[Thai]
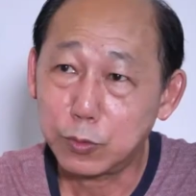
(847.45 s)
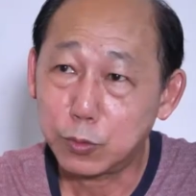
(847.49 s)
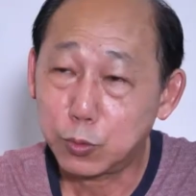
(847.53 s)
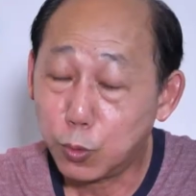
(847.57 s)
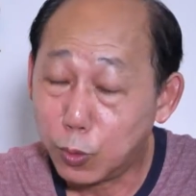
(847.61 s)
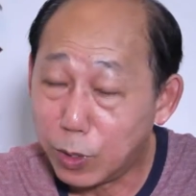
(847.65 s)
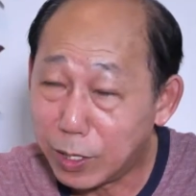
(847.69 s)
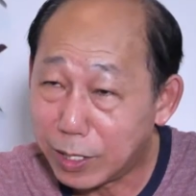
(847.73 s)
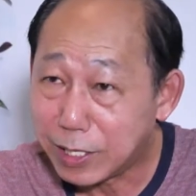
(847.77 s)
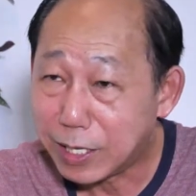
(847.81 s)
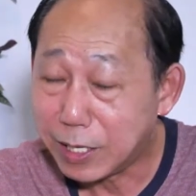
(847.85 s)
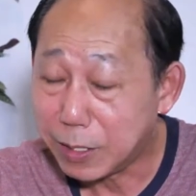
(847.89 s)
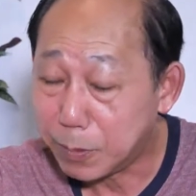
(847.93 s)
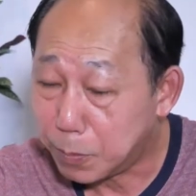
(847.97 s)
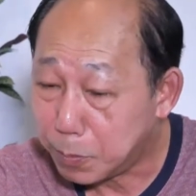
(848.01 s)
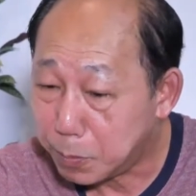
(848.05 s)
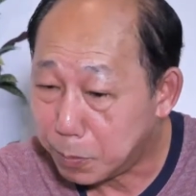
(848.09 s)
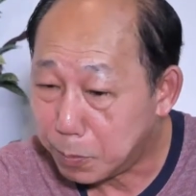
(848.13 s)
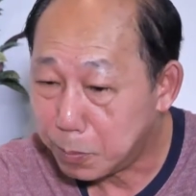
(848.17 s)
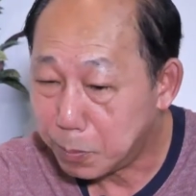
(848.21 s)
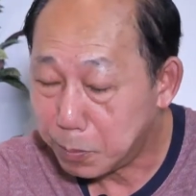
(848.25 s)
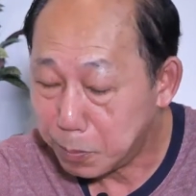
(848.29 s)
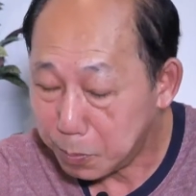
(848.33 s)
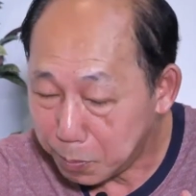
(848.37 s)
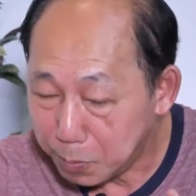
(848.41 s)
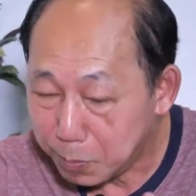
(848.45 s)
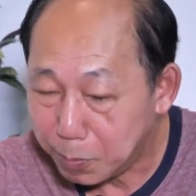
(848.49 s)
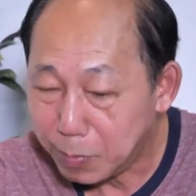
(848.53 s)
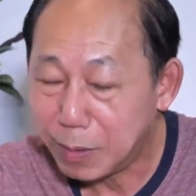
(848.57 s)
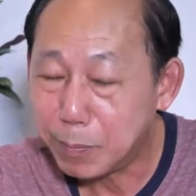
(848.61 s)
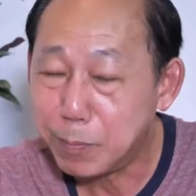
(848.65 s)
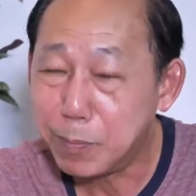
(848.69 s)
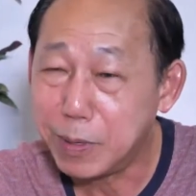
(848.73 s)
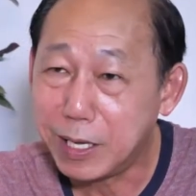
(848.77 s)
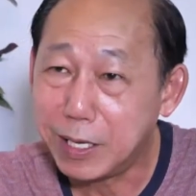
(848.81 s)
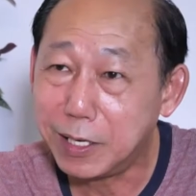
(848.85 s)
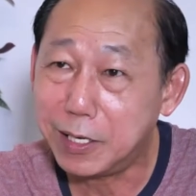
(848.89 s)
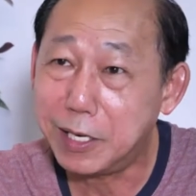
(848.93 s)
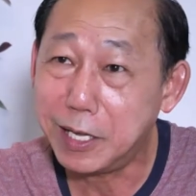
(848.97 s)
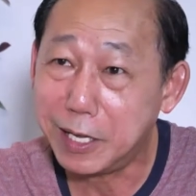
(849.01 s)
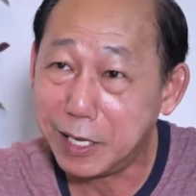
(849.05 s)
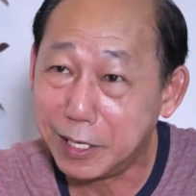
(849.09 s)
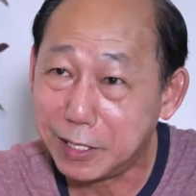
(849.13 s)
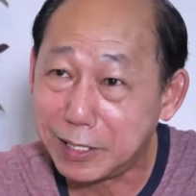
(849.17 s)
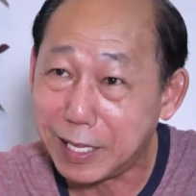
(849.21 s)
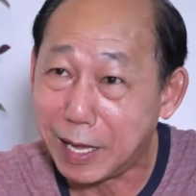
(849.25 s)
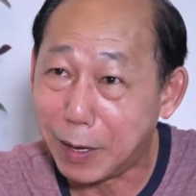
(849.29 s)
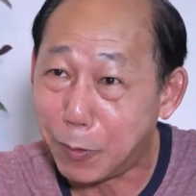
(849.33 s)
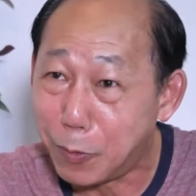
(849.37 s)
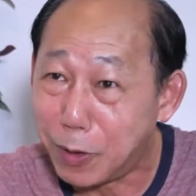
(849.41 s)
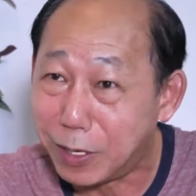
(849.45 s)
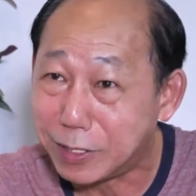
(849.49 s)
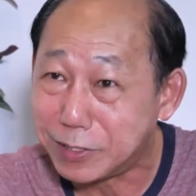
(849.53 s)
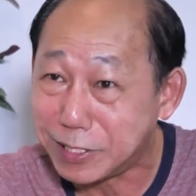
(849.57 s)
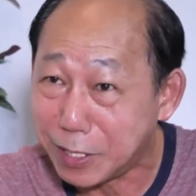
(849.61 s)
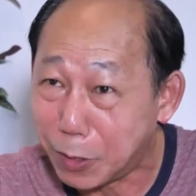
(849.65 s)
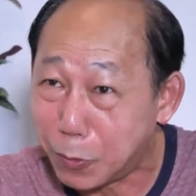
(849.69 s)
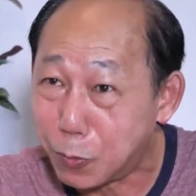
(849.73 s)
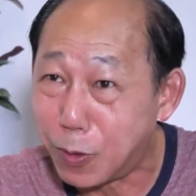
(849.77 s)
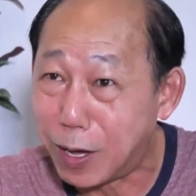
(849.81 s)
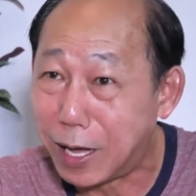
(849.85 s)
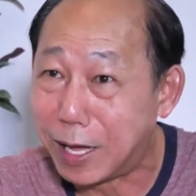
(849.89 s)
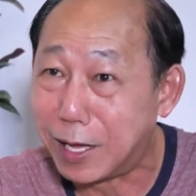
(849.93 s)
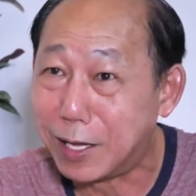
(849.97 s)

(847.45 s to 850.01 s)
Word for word: ธุรกิจมันมีดีแต่ว่าจังหวะ